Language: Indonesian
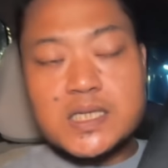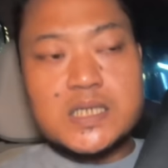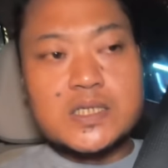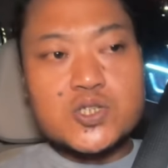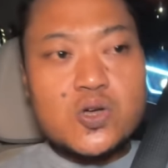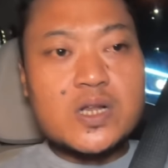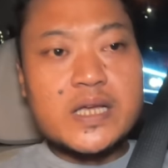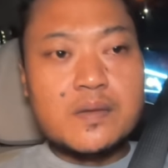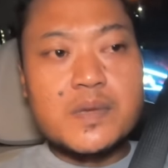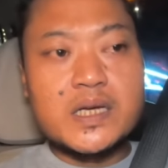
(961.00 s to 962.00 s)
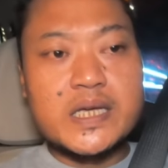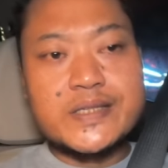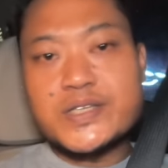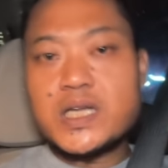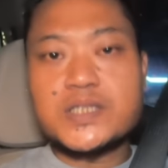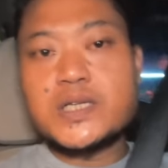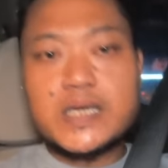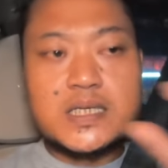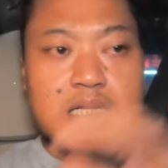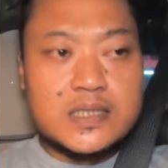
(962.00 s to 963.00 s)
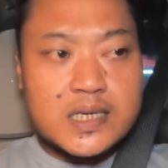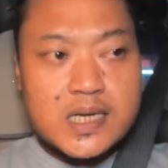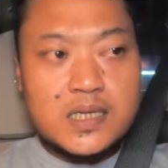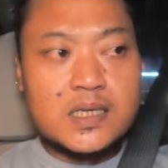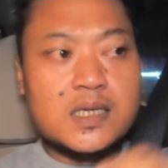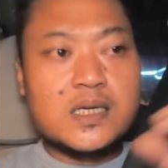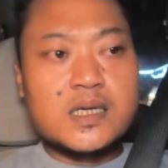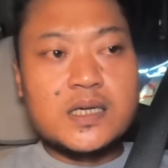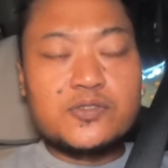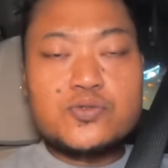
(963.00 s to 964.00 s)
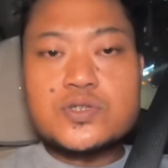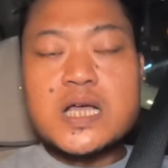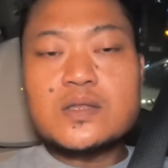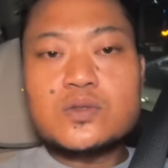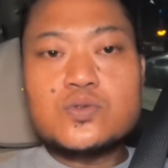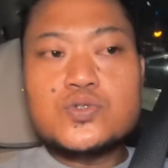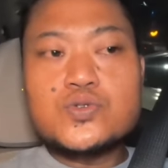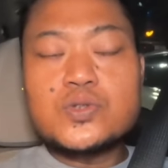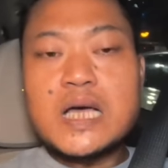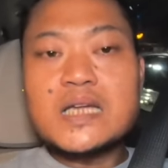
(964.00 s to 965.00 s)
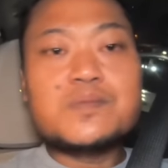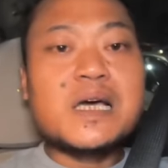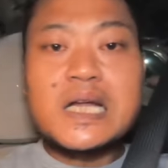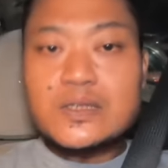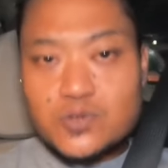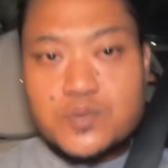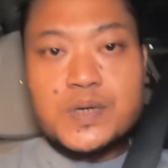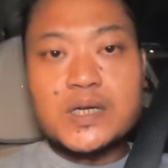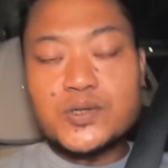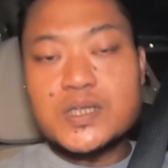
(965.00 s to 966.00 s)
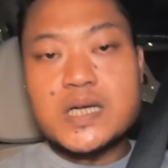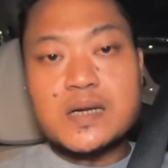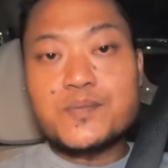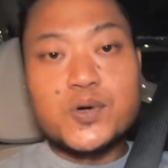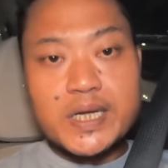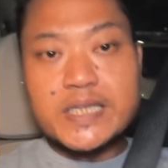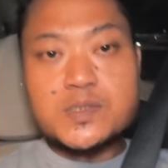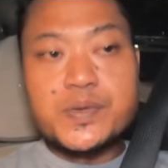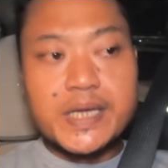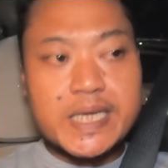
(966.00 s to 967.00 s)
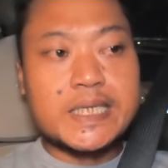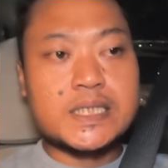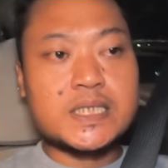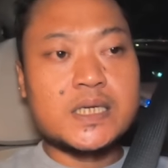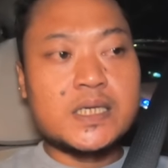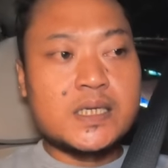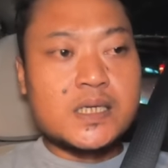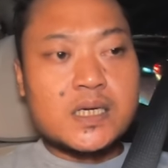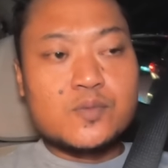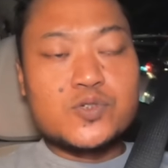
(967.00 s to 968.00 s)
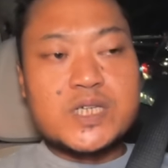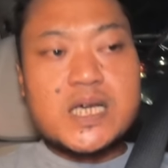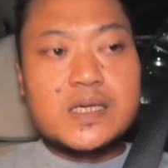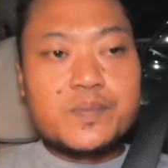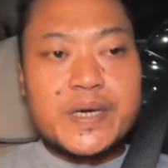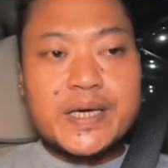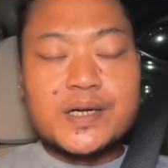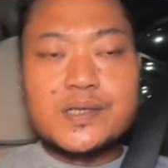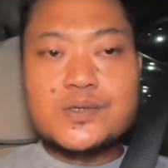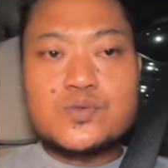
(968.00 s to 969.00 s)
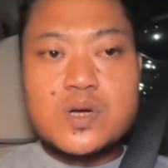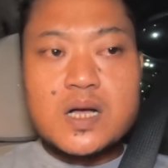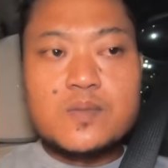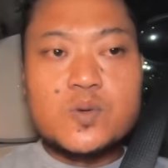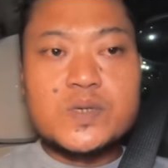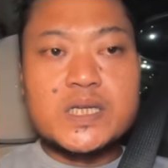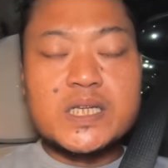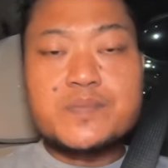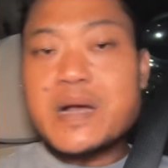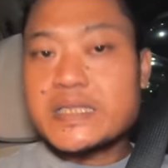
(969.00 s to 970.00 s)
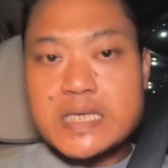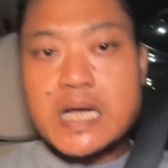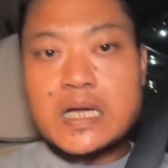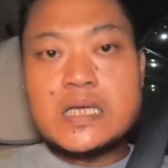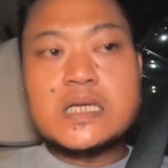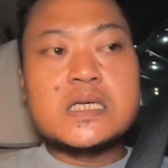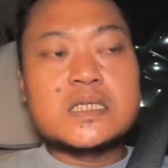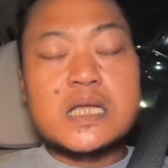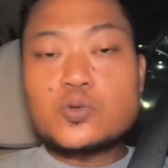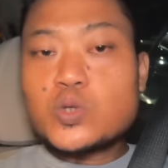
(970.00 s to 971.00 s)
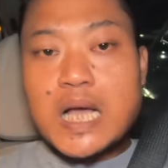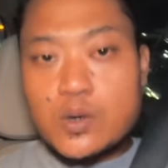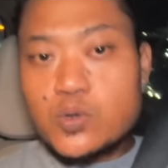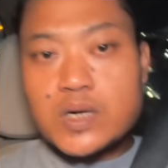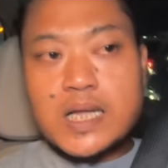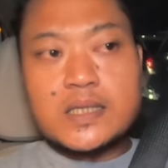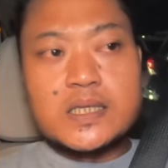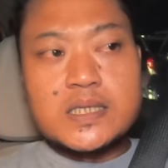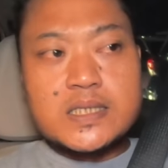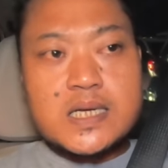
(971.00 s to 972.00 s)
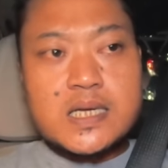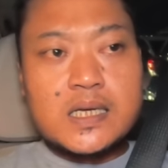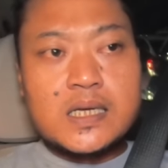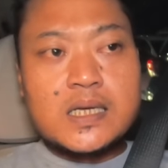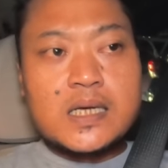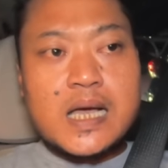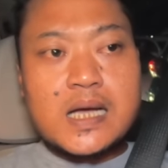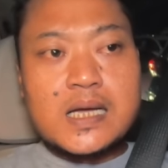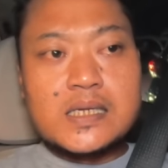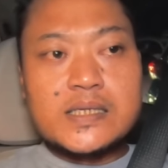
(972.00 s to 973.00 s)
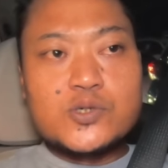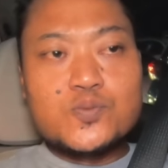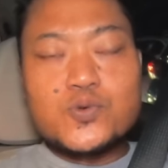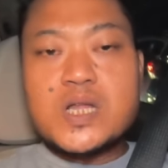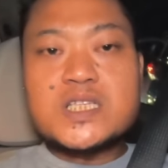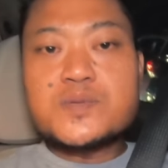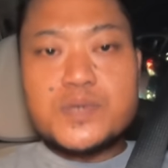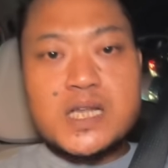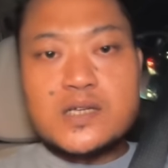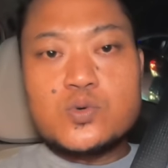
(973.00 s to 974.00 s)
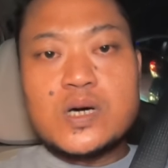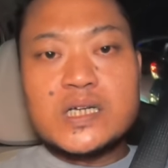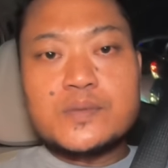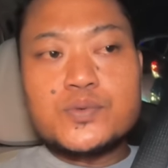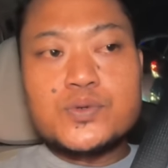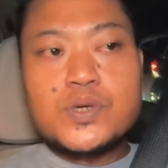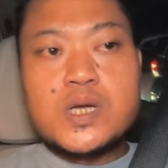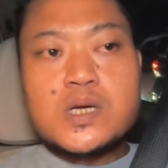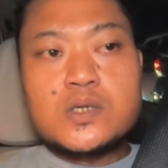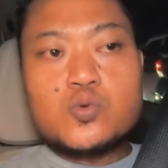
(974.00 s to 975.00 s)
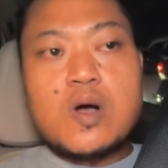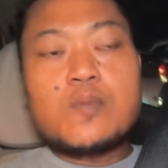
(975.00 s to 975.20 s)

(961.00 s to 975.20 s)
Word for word: di sol yang bagian jelek-jelek saja itu 1.500 berikut dengan poles beres. Kemudian PR kedua mobil ini pajak satu tahun nantinya akan hidup bulan 9 2021